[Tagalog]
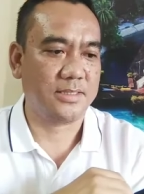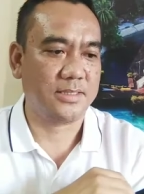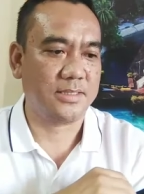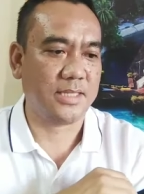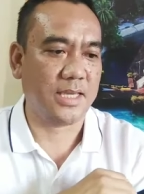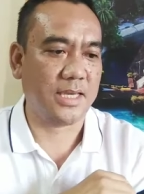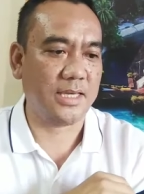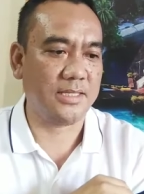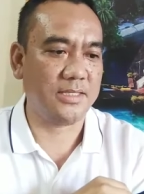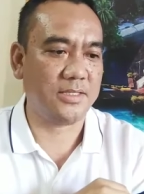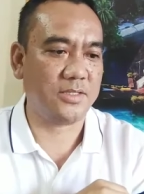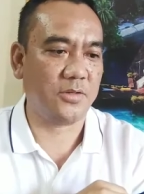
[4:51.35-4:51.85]

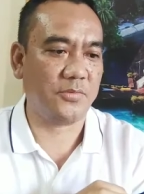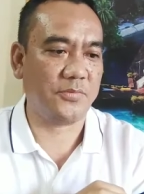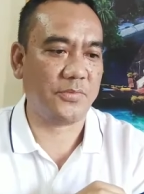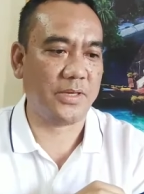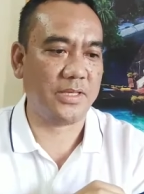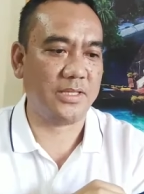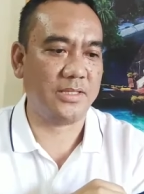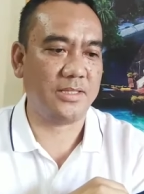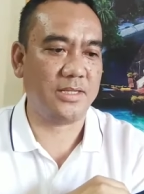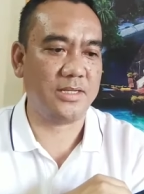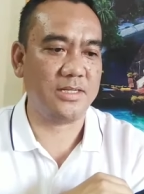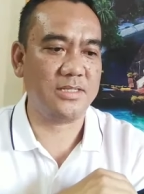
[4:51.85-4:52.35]
sex
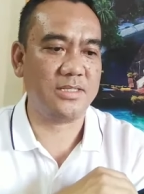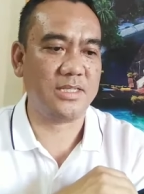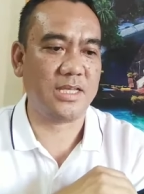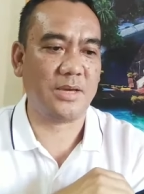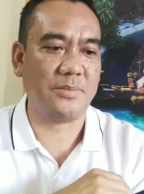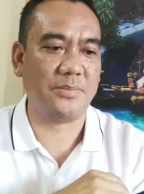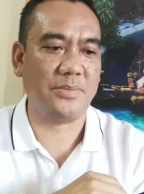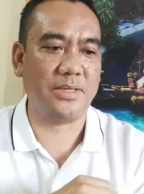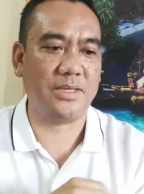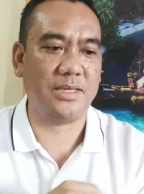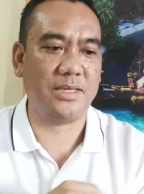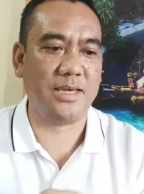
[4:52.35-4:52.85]
offender,
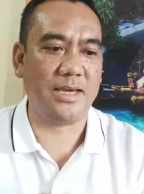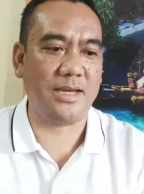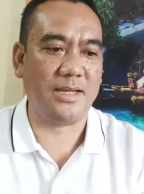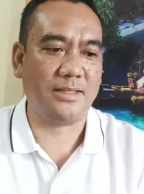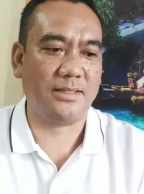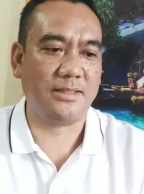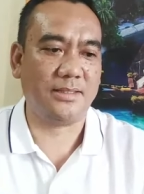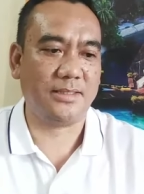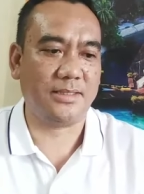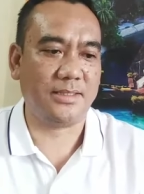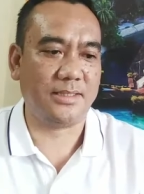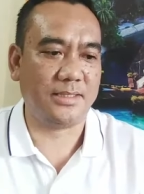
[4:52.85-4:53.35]
sabi niya,
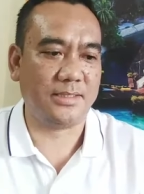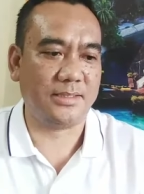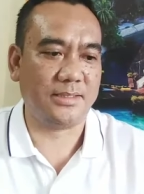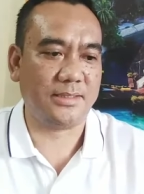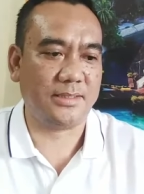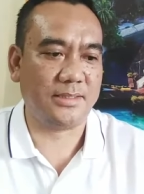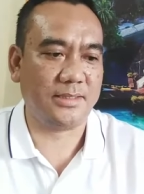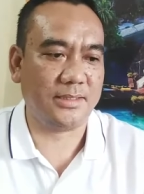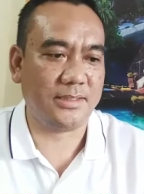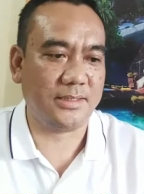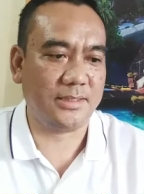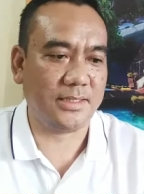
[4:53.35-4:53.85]

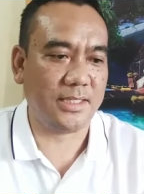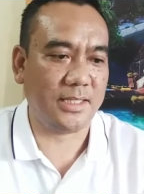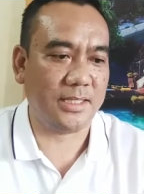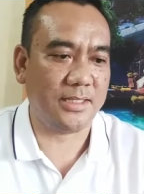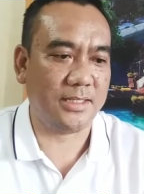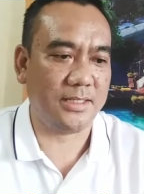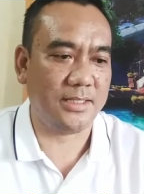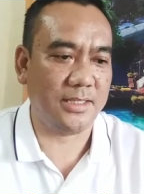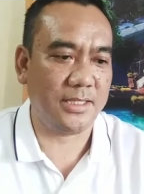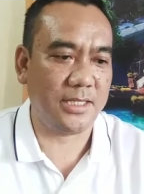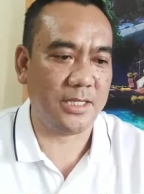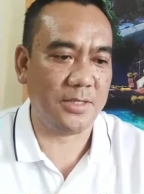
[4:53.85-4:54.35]
thick
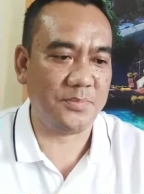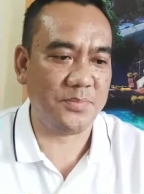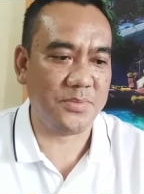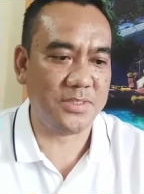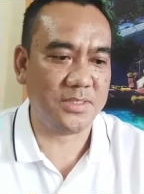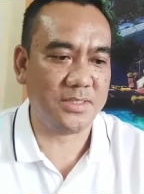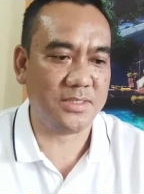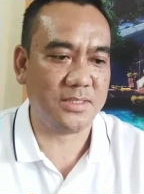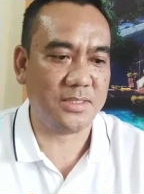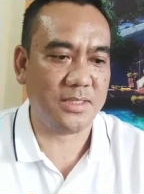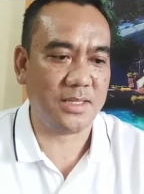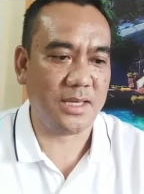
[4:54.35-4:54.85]

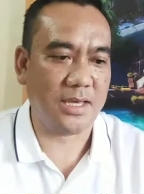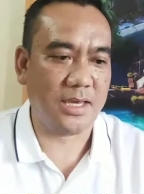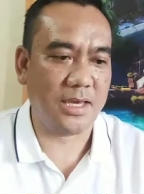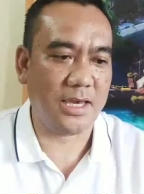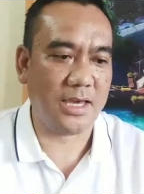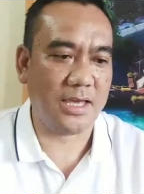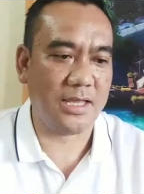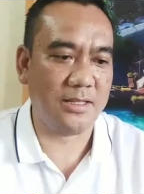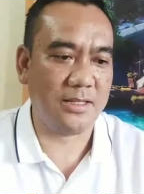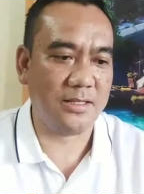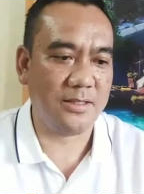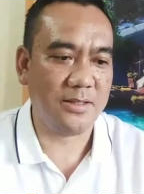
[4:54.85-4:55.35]
lips
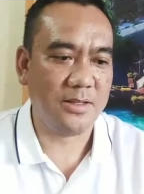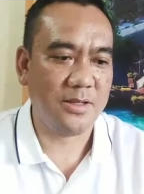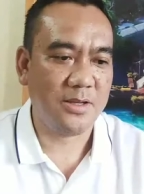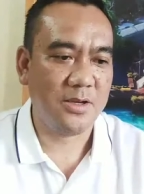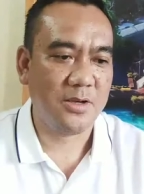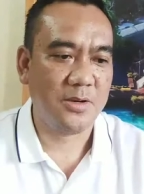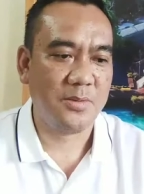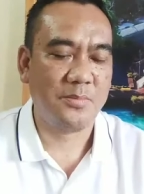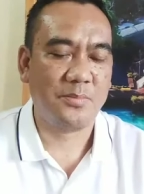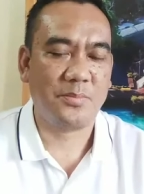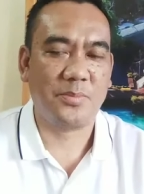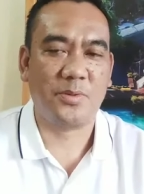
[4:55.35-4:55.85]
and
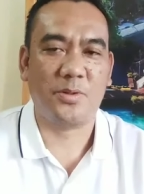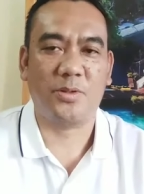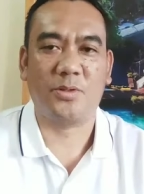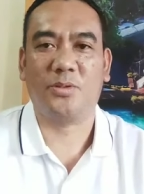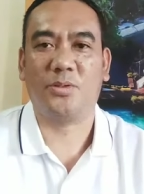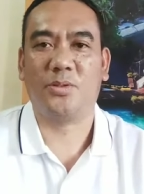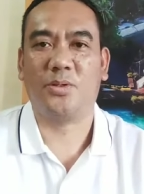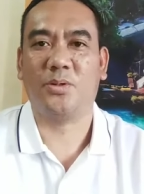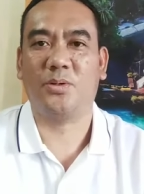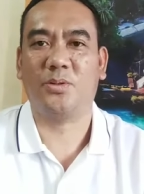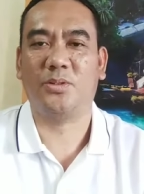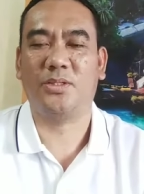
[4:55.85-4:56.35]

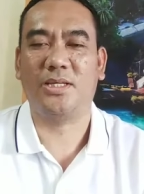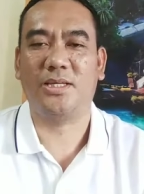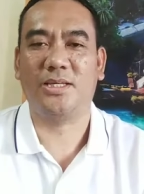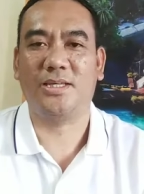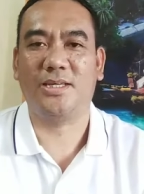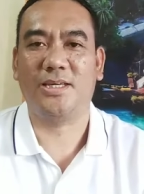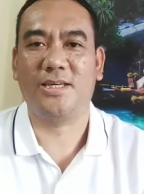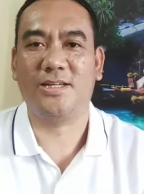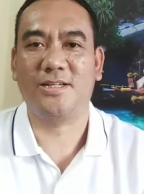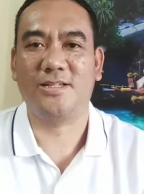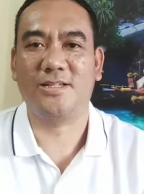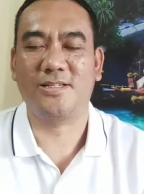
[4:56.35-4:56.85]
protruding
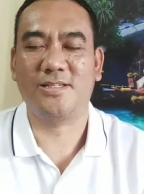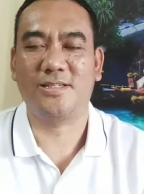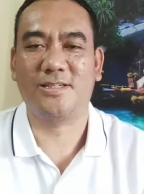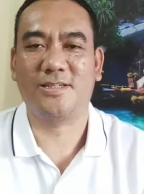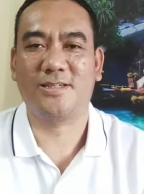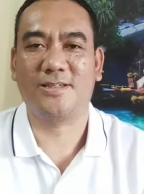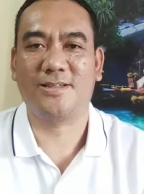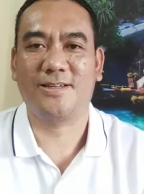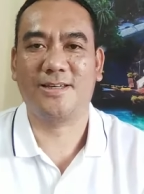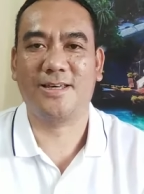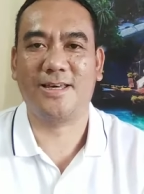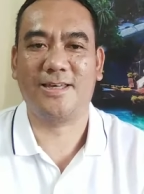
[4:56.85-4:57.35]
ears.
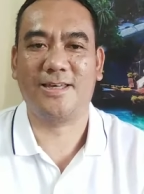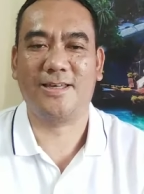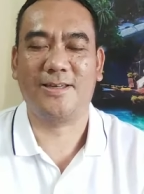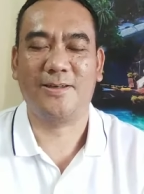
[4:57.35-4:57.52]
Okay.